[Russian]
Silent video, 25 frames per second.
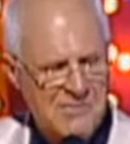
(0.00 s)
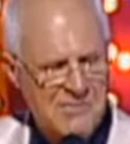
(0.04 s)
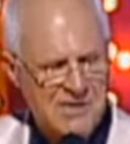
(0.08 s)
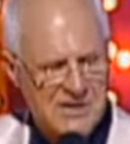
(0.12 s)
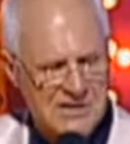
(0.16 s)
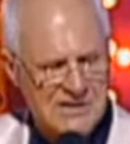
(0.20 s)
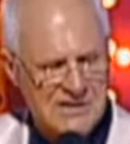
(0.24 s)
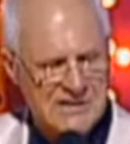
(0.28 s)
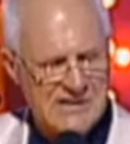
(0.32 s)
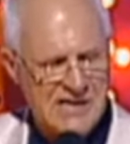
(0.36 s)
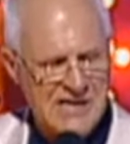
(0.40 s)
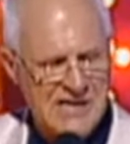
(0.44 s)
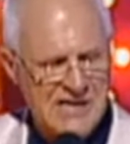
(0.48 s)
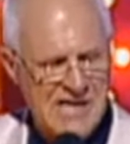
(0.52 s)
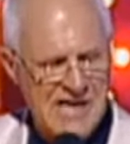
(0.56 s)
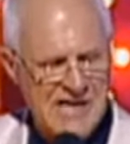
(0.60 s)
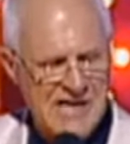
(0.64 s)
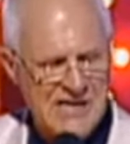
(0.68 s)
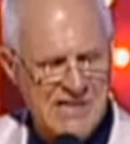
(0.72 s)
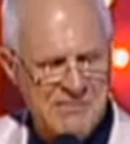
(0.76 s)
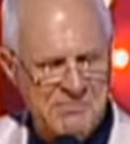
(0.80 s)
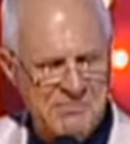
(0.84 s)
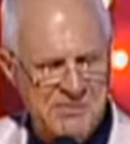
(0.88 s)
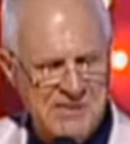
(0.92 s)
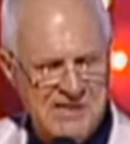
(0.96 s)
по
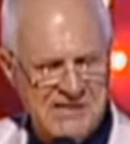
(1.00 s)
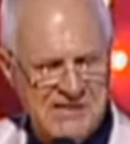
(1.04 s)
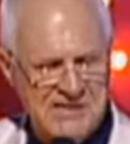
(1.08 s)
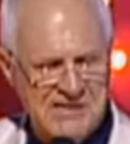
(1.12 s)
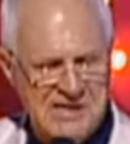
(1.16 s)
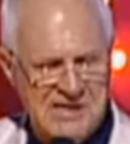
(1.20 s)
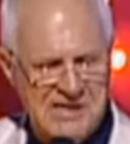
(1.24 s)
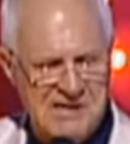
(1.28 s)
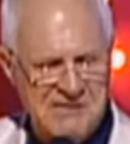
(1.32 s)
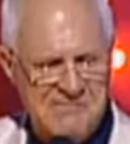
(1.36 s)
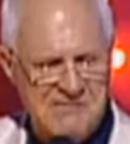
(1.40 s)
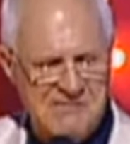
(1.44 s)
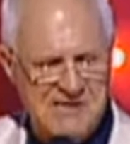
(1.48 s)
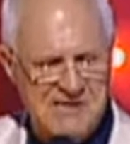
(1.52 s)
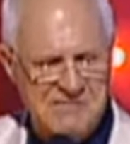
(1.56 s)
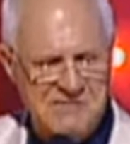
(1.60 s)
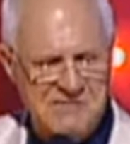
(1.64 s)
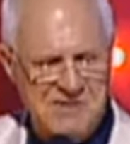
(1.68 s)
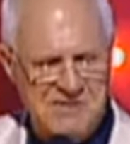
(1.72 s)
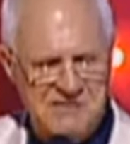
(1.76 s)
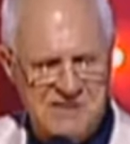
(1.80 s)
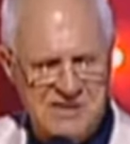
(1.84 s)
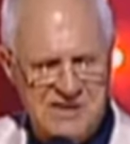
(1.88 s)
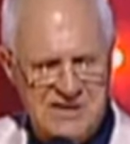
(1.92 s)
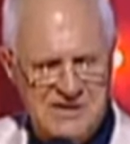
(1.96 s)
национальным признакам
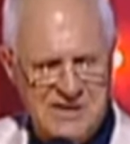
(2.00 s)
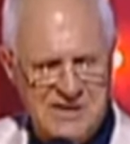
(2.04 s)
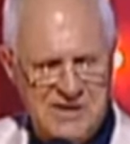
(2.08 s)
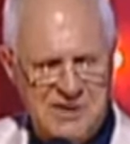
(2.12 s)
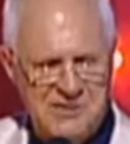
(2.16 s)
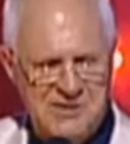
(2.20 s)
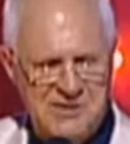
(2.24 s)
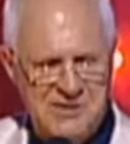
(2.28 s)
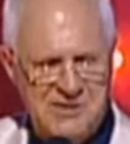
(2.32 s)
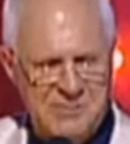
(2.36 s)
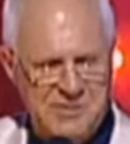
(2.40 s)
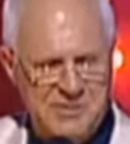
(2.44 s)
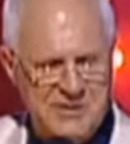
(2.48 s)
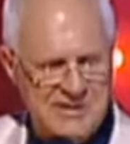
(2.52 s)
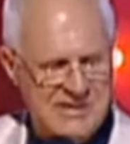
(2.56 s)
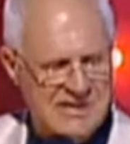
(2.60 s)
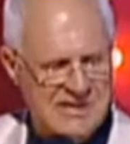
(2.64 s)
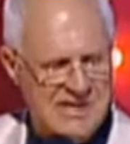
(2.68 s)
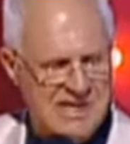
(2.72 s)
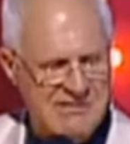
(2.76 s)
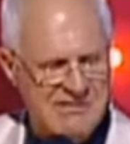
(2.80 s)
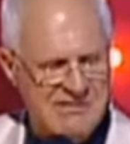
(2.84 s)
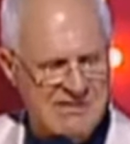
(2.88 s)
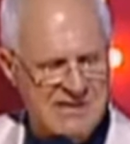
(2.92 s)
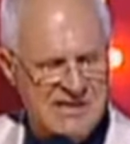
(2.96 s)
возьми. Все народы
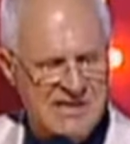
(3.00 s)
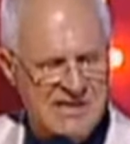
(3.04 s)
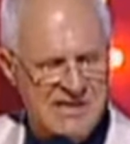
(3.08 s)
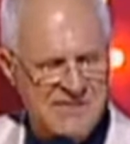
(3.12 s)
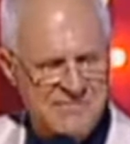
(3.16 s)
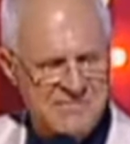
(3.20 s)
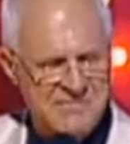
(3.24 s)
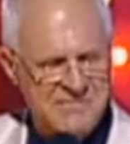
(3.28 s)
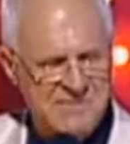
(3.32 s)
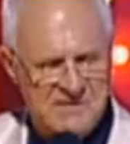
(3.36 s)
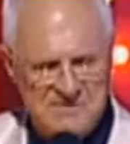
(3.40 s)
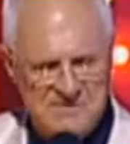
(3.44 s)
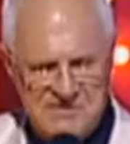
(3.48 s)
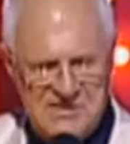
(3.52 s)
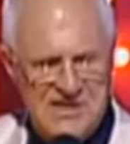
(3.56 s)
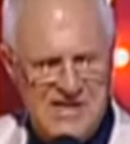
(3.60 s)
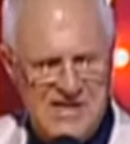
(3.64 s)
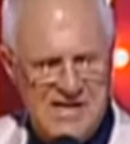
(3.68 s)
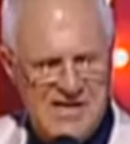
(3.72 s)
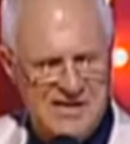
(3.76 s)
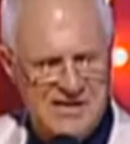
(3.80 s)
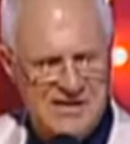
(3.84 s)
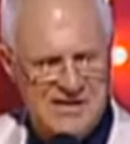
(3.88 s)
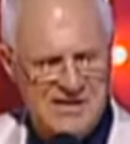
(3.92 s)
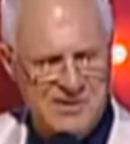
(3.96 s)
представлены,
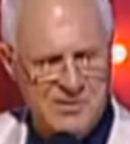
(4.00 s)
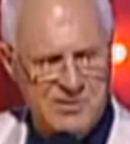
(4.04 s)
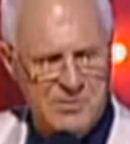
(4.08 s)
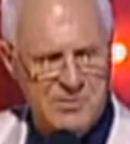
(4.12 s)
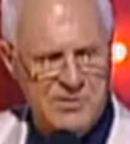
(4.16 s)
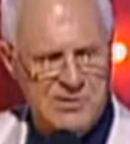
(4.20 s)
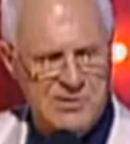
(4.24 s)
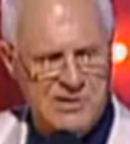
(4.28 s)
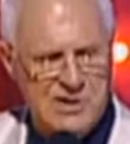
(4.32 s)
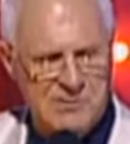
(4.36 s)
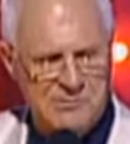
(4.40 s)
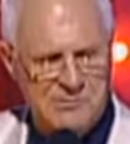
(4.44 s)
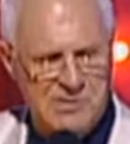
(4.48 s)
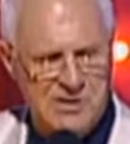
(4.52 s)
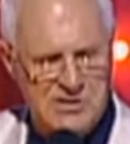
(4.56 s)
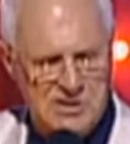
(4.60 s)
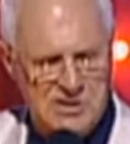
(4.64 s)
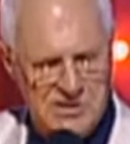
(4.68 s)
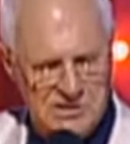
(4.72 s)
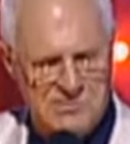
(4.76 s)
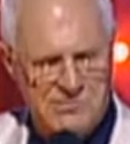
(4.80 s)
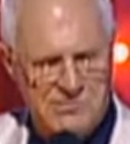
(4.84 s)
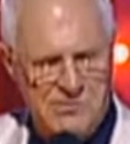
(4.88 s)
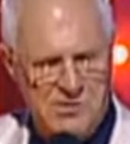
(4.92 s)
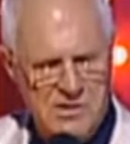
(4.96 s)
все. Русских
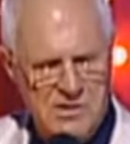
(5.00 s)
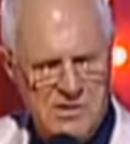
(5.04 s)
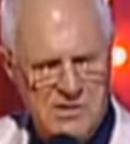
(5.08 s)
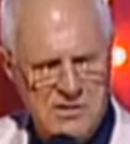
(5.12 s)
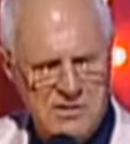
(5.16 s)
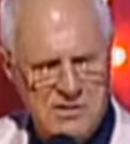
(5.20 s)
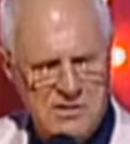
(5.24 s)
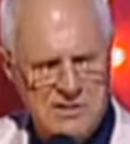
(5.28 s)
большинство,